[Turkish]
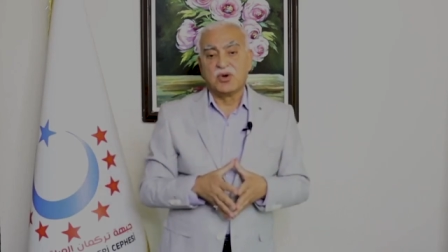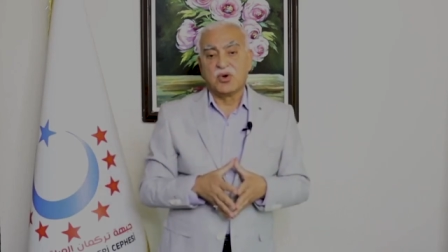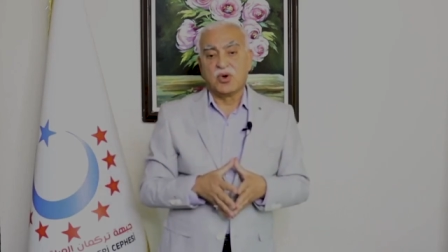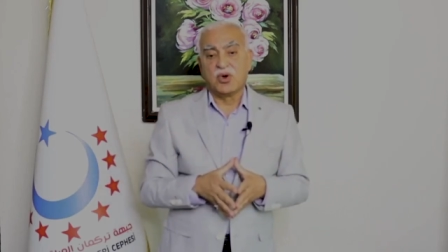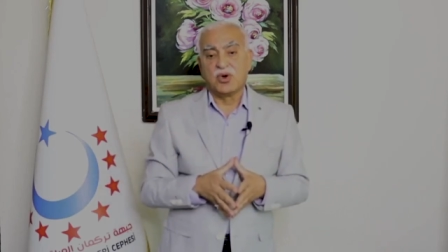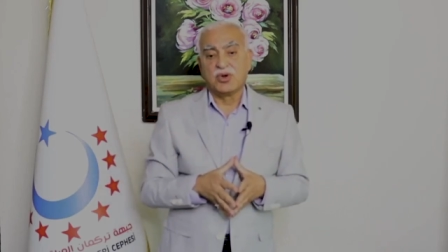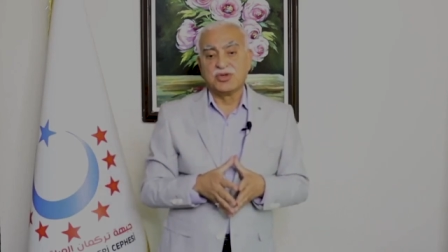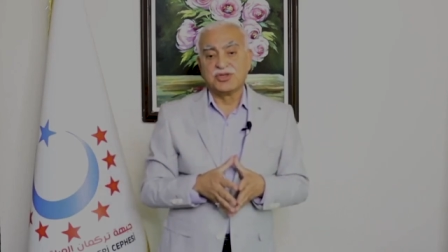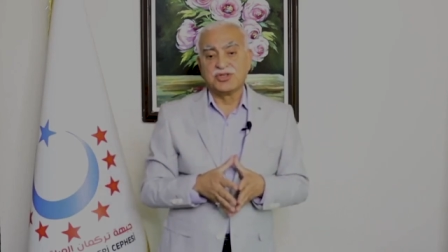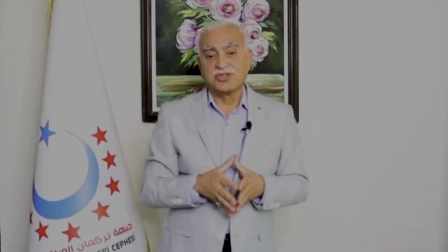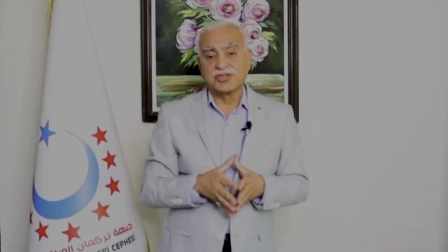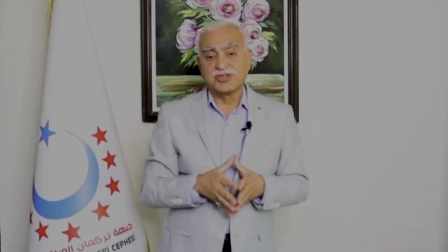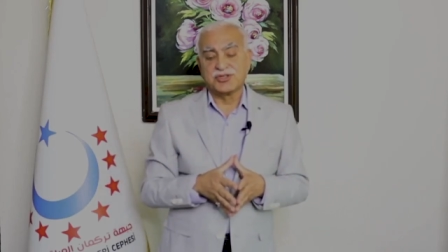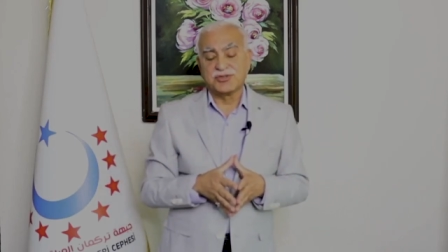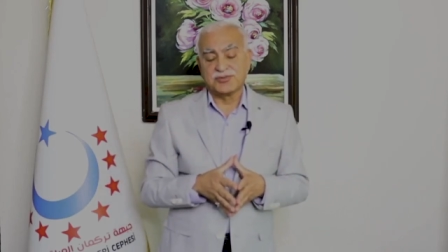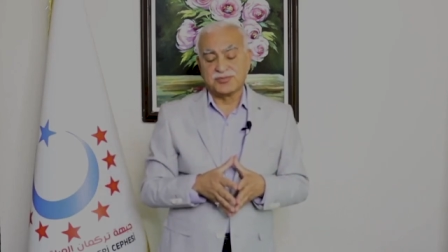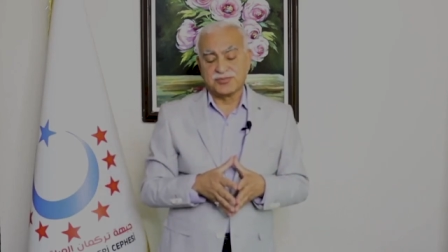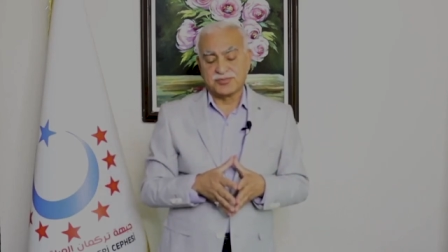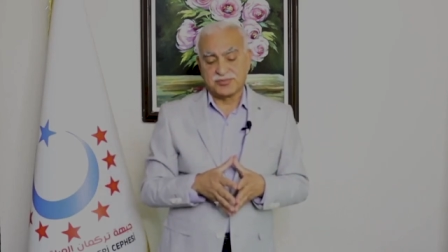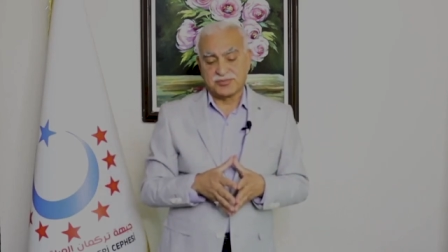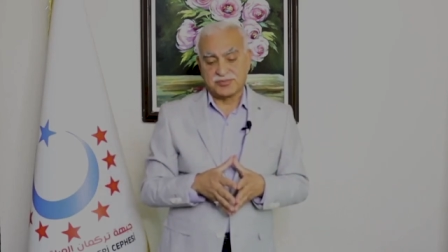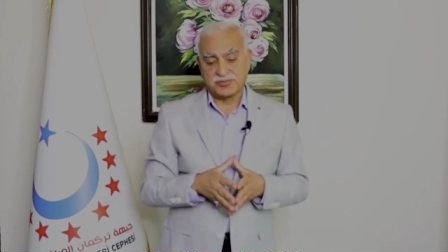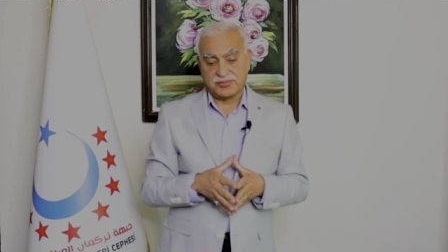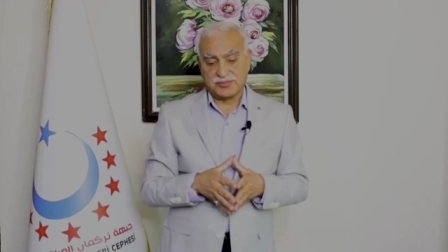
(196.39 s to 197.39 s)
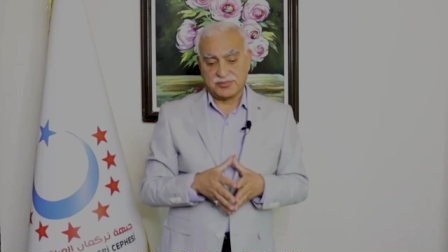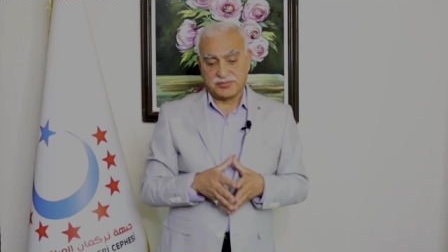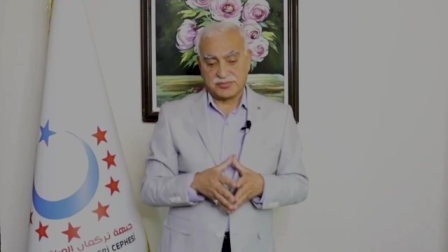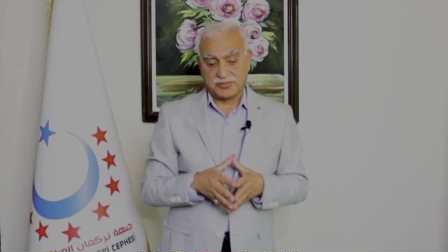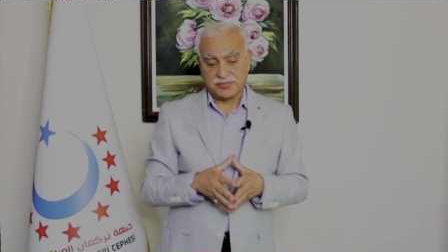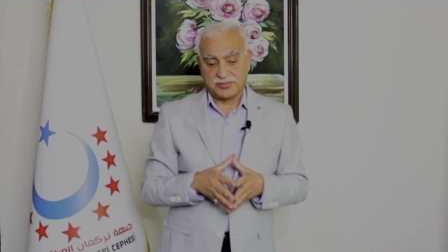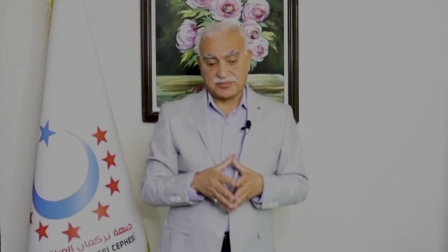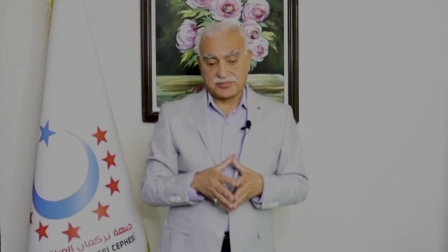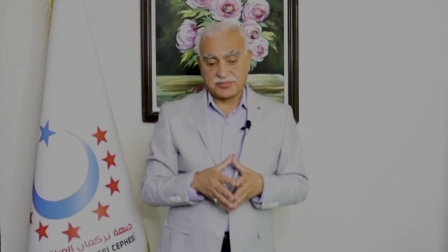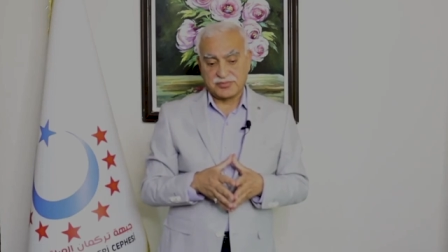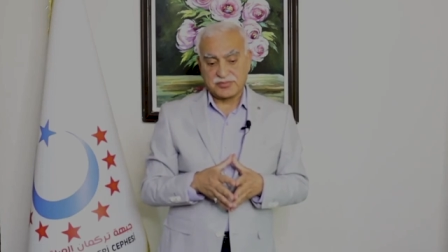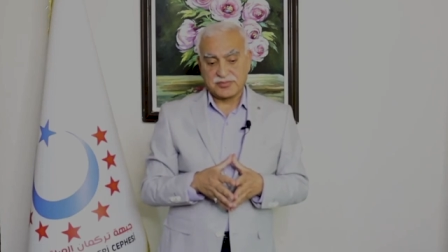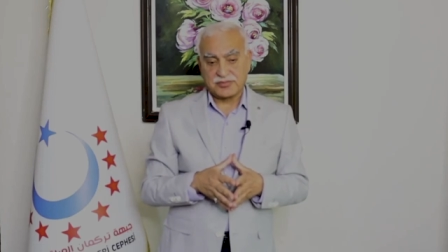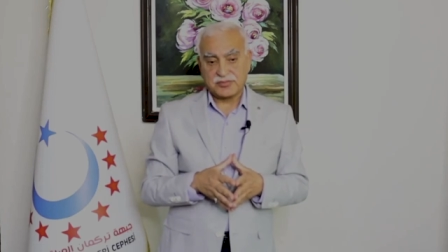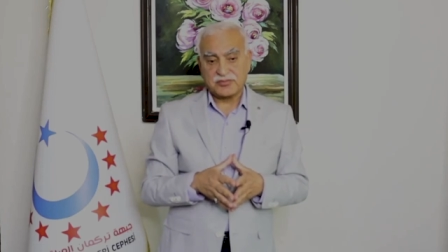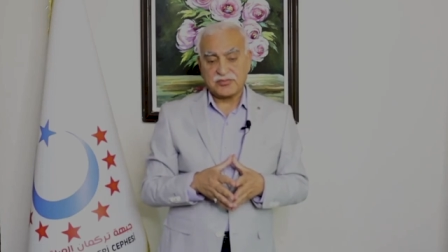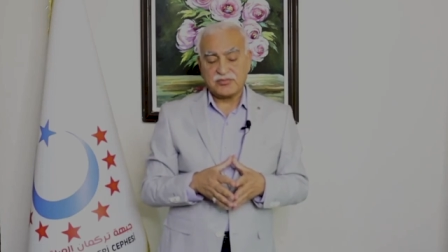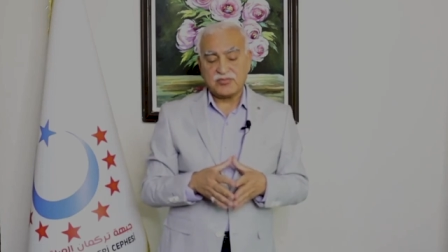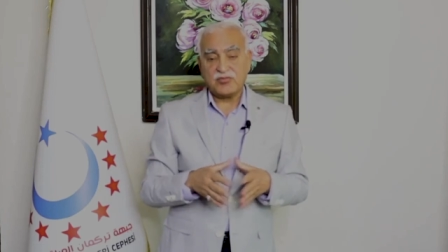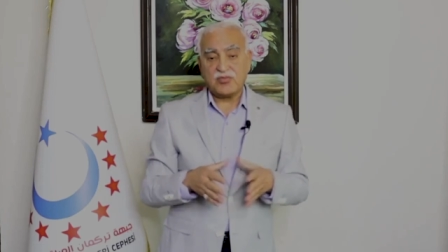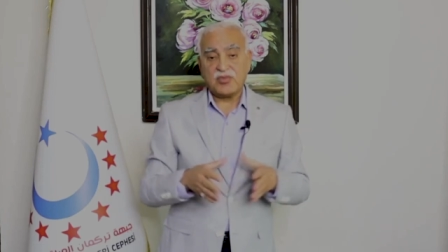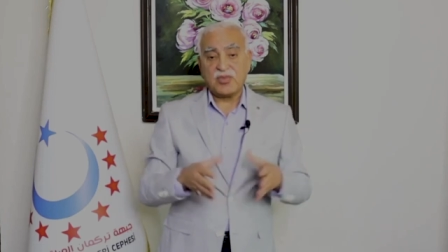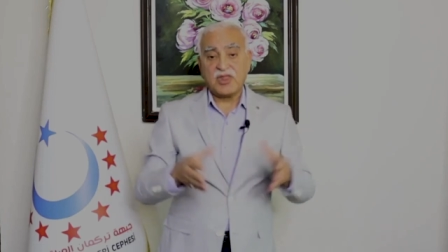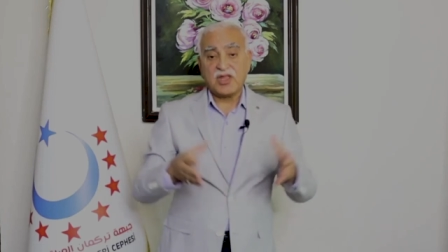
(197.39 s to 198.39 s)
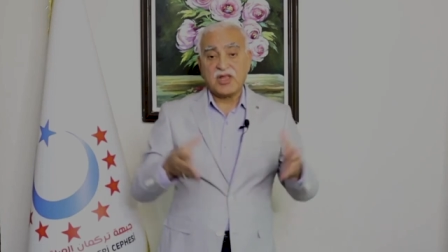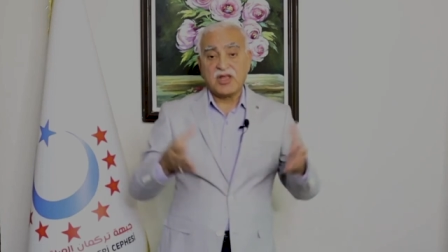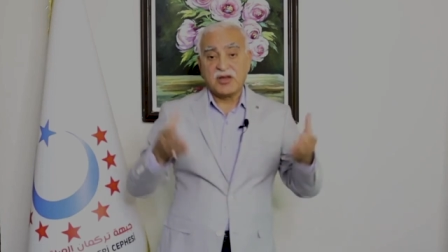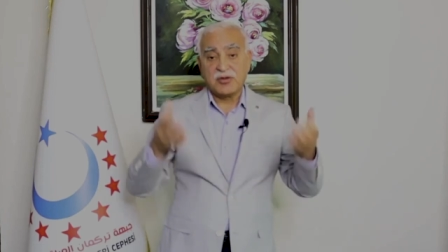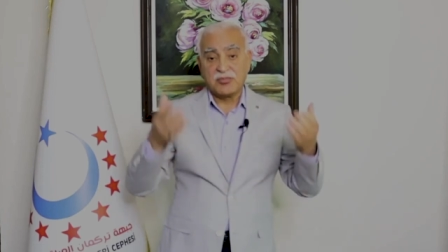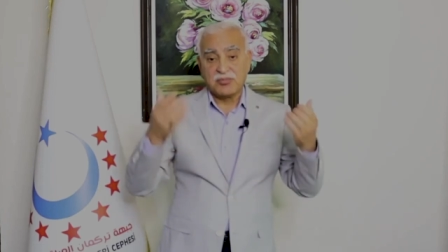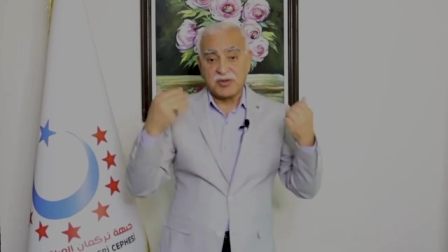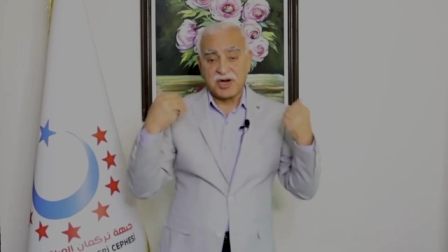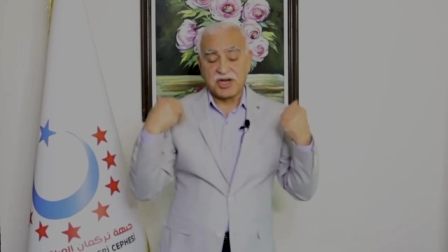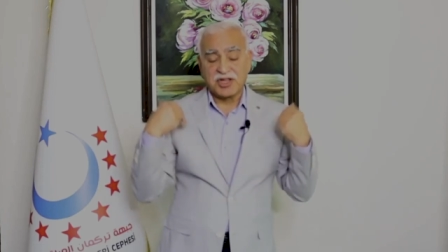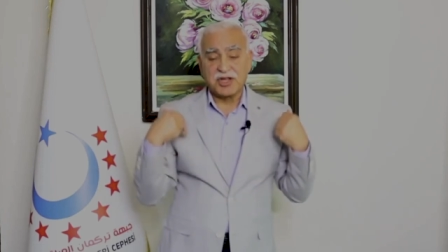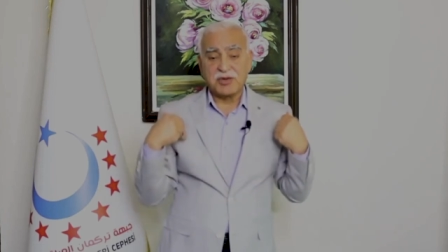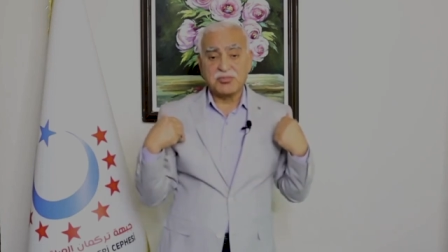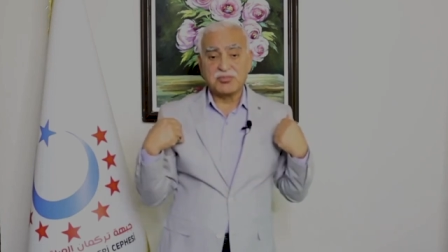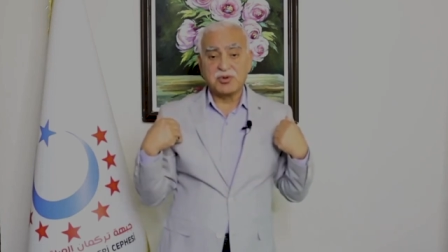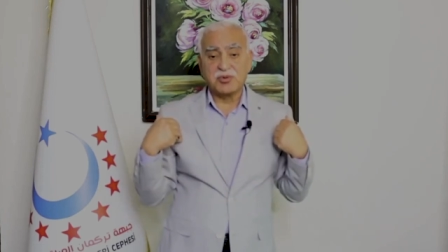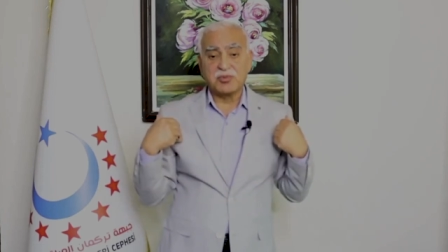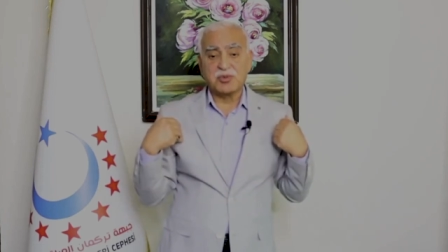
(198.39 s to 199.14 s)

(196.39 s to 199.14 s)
Onun için madem